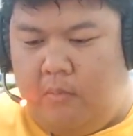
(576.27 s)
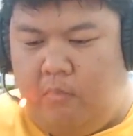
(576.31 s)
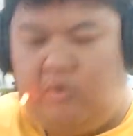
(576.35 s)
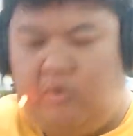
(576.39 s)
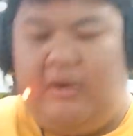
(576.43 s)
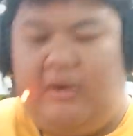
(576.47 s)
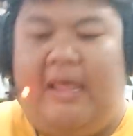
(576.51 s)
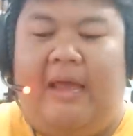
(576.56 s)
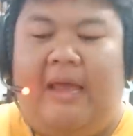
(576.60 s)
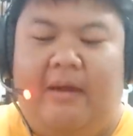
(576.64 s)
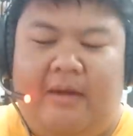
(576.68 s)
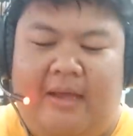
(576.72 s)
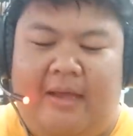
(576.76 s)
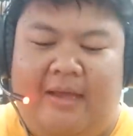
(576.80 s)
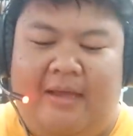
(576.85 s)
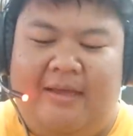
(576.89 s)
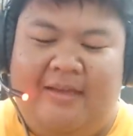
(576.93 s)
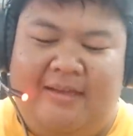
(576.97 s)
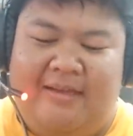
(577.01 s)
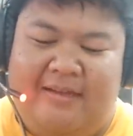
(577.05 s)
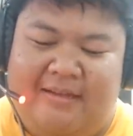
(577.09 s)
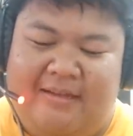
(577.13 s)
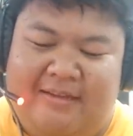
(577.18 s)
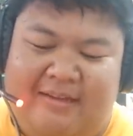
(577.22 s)
หมดแล้วนะ
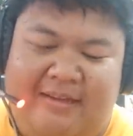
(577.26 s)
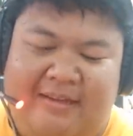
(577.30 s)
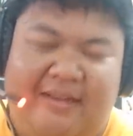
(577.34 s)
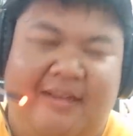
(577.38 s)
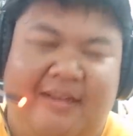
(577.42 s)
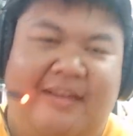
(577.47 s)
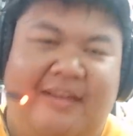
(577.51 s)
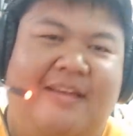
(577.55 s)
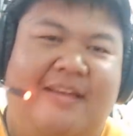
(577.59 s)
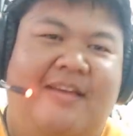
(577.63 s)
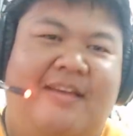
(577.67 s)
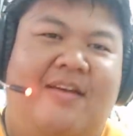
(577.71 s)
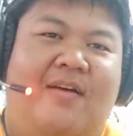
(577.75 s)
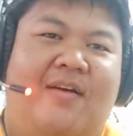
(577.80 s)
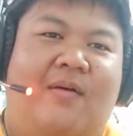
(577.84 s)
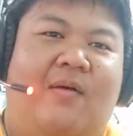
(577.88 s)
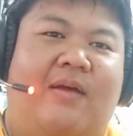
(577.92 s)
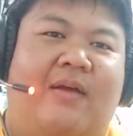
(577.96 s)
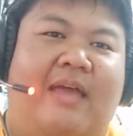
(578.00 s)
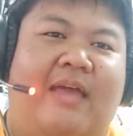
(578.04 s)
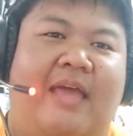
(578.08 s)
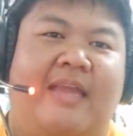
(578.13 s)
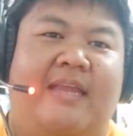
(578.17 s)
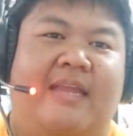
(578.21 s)

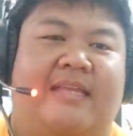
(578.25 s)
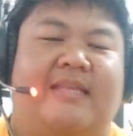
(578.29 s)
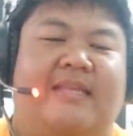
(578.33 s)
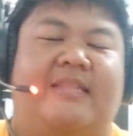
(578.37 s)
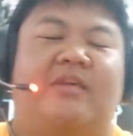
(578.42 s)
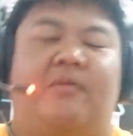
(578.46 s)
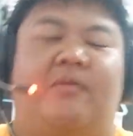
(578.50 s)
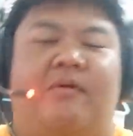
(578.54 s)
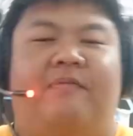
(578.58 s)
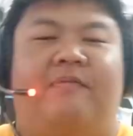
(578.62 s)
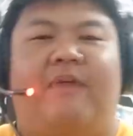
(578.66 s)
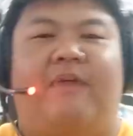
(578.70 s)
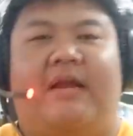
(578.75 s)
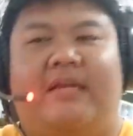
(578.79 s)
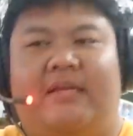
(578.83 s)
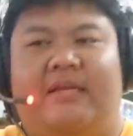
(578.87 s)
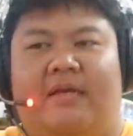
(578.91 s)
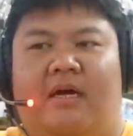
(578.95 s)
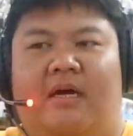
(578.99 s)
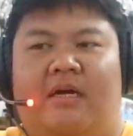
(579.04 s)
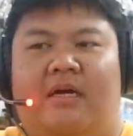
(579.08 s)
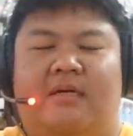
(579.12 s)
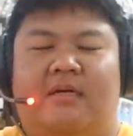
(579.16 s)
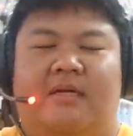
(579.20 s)
โอเคเดี๋ยวจะสรุปให้ฟังที
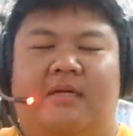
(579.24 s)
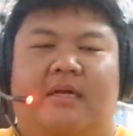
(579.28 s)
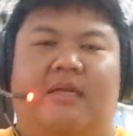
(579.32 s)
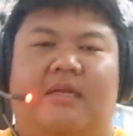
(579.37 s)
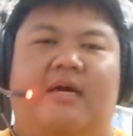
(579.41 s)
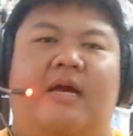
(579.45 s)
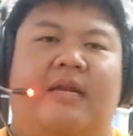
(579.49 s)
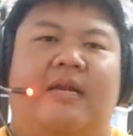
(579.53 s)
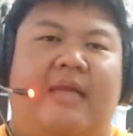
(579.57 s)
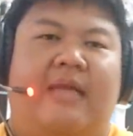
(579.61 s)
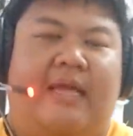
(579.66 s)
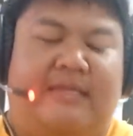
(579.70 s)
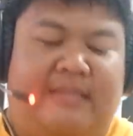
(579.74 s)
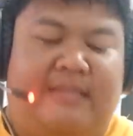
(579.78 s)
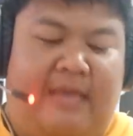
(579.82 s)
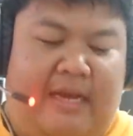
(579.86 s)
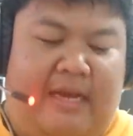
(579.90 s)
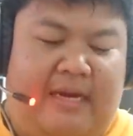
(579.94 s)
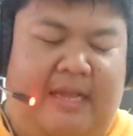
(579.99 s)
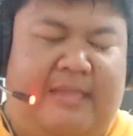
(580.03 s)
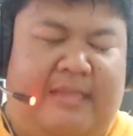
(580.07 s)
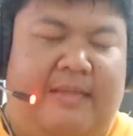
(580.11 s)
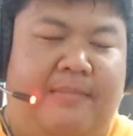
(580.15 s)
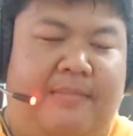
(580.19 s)
ก็คือเนื้อเรื่องเนี่ยจาก
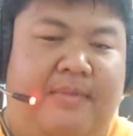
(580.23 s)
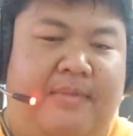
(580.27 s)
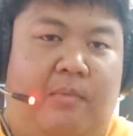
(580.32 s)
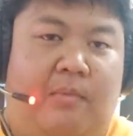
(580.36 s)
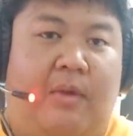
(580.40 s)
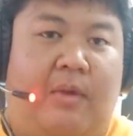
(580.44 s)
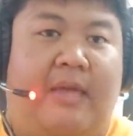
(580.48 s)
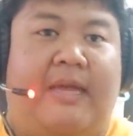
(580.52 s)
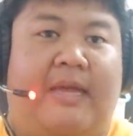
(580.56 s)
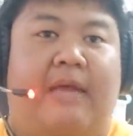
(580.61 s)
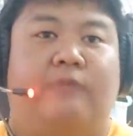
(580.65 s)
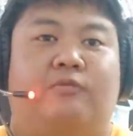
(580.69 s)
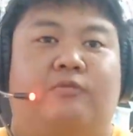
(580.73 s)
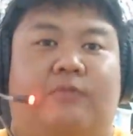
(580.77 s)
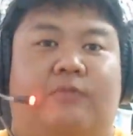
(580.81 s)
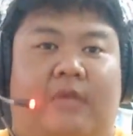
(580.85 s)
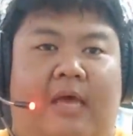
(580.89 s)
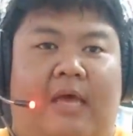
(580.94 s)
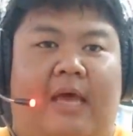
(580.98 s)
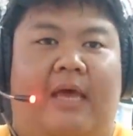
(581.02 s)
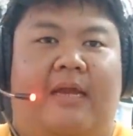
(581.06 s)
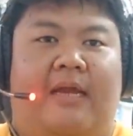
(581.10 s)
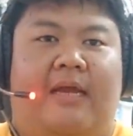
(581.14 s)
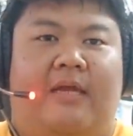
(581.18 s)
คะแนนเต็มสิบผมให้ เก้าจุด
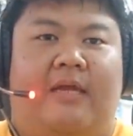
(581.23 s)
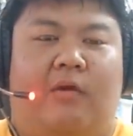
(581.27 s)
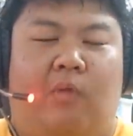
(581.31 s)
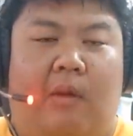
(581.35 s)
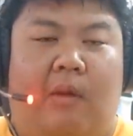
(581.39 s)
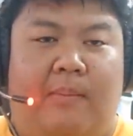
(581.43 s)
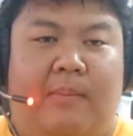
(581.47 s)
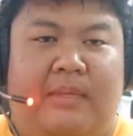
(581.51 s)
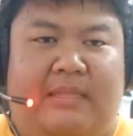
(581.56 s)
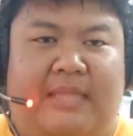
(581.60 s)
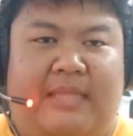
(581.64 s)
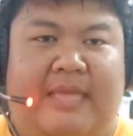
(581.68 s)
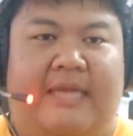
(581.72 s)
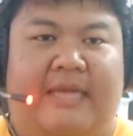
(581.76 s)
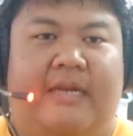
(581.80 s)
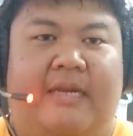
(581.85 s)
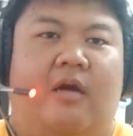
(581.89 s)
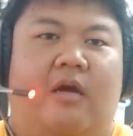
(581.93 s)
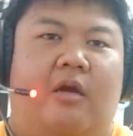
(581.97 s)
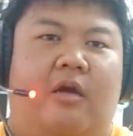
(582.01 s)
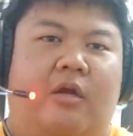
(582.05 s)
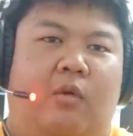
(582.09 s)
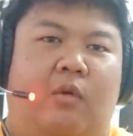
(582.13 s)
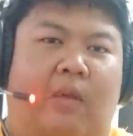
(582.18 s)
ห้า นะด้วยความเป็นติ่ง
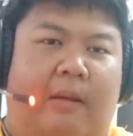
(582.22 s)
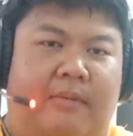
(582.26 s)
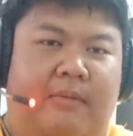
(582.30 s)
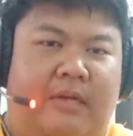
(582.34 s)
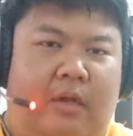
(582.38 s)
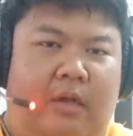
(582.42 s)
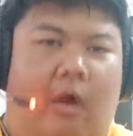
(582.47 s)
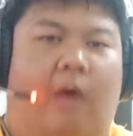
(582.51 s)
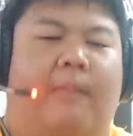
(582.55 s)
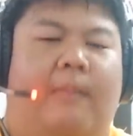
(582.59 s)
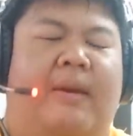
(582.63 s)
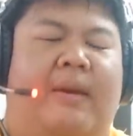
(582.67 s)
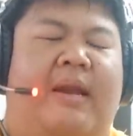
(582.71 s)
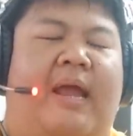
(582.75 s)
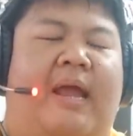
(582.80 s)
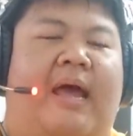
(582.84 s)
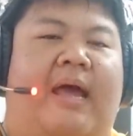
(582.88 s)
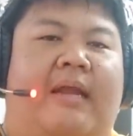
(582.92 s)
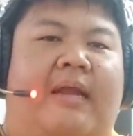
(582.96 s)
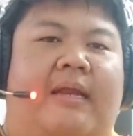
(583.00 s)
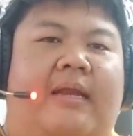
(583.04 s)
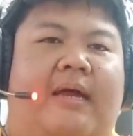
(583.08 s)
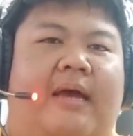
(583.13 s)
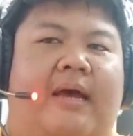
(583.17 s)
แล้วก็ด้วยความที่รอมา
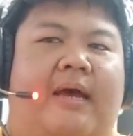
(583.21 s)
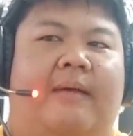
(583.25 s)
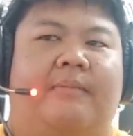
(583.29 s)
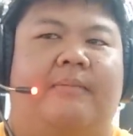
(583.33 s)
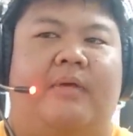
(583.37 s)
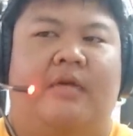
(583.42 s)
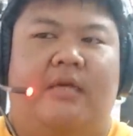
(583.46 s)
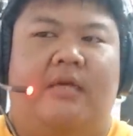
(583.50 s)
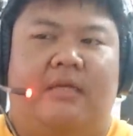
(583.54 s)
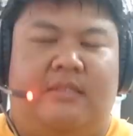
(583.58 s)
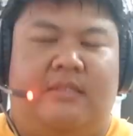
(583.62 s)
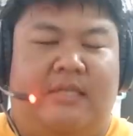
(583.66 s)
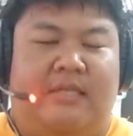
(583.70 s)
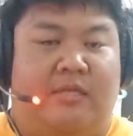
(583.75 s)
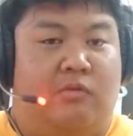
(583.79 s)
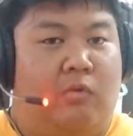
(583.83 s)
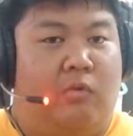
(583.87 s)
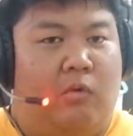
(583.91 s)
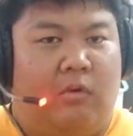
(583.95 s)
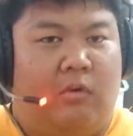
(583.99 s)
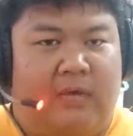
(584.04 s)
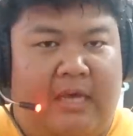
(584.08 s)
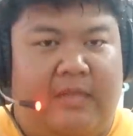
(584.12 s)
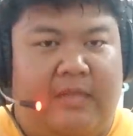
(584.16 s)
นานนะครับตี
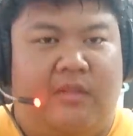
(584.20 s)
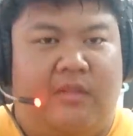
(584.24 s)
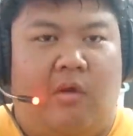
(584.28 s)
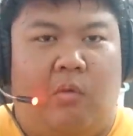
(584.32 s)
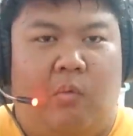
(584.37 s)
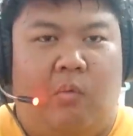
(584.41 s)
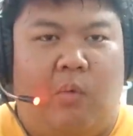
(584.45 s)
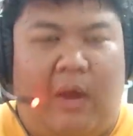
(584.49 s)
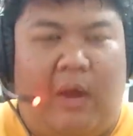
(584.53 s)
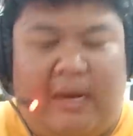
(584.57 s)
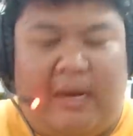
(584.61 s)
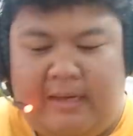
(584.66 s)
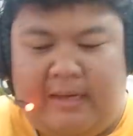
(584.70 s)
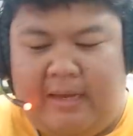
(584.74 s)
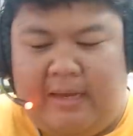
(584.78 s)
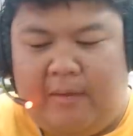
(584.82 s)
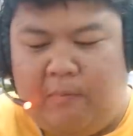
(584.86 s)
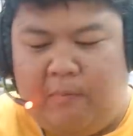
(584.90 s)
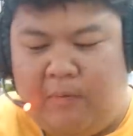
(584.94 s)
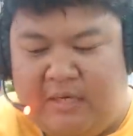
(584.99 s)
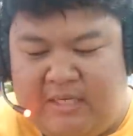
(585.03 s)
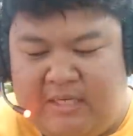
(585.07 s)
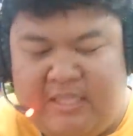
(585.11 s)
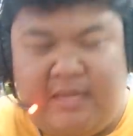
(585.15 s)
ตั๋วล่วงหน้าสองวันนะ
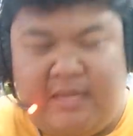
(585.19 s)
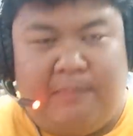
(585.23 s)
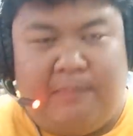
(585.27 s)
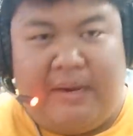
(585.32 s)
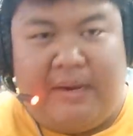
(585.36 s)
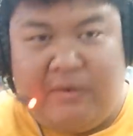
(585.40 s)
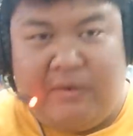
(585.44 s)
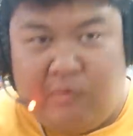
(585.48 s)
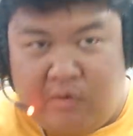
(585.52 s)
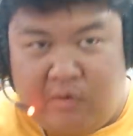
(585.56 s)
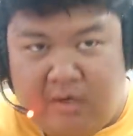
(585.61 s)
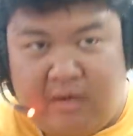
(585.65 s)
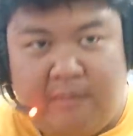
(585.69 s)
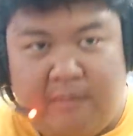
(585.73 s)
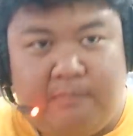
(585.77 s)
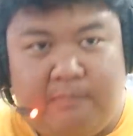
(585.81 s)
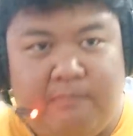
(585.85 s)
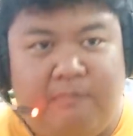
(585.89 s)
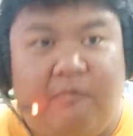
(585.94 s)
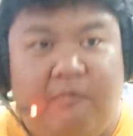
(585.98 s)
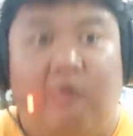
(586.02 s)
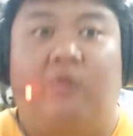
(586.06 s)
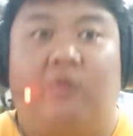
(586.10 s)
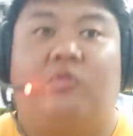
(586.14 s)
วันที่จะไปดูด้วยก็
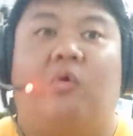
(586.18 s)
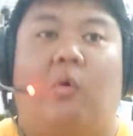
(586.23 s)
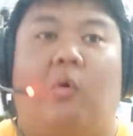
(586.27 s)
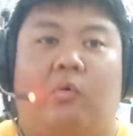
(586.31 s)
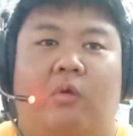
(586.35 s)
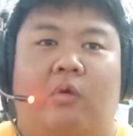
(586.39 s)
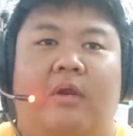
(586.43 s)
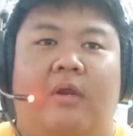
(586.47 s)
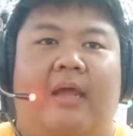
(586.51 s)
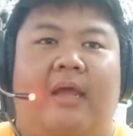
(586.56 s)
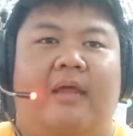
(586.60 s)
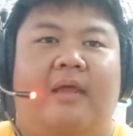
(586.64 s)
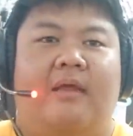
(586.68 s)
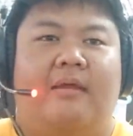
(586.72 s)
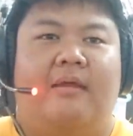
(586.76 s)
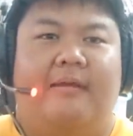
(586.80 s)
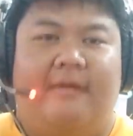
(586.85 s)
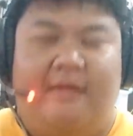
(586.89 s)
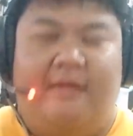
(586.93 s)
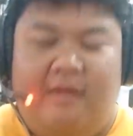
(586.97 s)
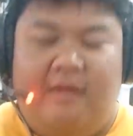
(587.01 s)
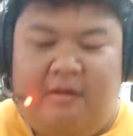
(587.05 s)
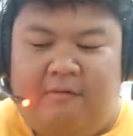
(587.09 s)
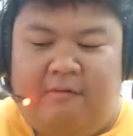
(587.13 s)
ฝนตกด้วยนะ
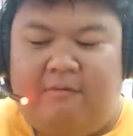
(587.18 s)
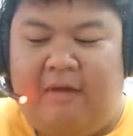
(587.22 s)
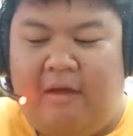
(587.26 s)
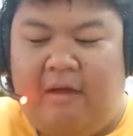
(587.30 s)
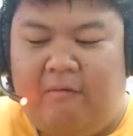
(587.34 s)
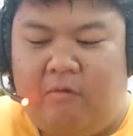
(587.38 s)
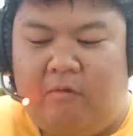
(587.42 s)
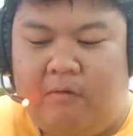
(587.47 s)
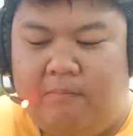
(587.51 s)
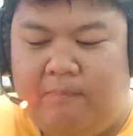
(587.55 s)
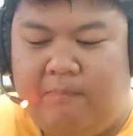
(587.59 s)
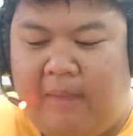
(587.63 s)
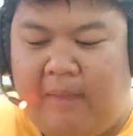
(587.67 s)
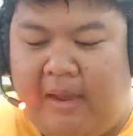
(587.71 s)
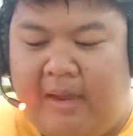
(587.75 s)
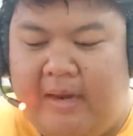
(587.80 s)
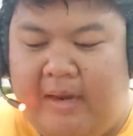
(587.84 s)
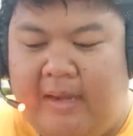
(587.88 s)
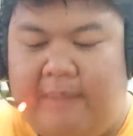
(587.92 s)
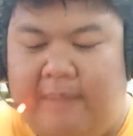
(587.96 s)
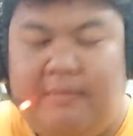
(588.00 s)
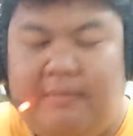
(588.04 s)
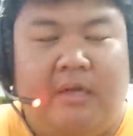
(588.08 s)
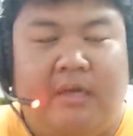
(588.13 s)
ฝ่าฝนไป
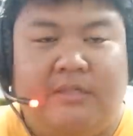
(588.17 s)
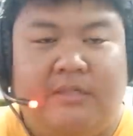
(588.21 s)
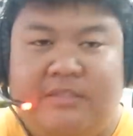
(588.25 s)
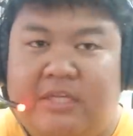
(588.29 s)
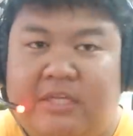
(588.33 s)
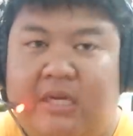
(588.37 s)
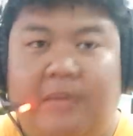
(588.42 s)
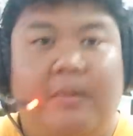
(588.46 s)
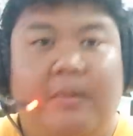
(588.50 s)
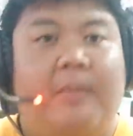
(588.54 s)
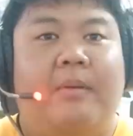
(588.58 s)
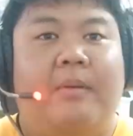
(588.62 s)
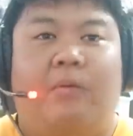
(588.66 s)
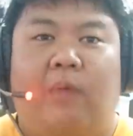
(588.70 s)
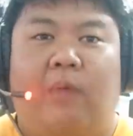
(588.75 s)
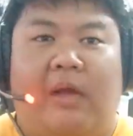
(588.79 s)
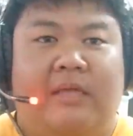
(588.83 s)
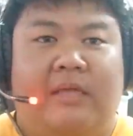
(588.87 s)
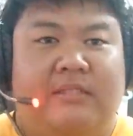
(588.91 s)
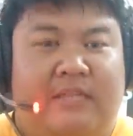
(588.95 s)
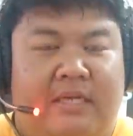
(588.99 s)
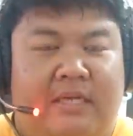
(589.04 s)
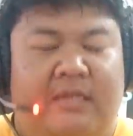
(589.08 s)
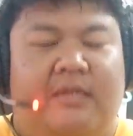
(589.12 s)
นะครับแล้วก็ซึ่งก็ไม่ผิดหวั
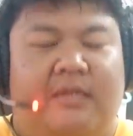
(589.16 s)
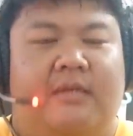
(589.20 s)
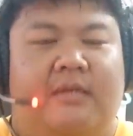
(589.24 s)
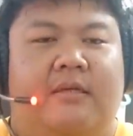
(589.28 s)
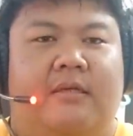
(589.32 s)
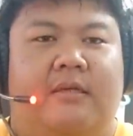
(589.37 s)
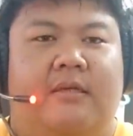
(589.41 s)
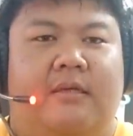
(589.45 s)
งจริง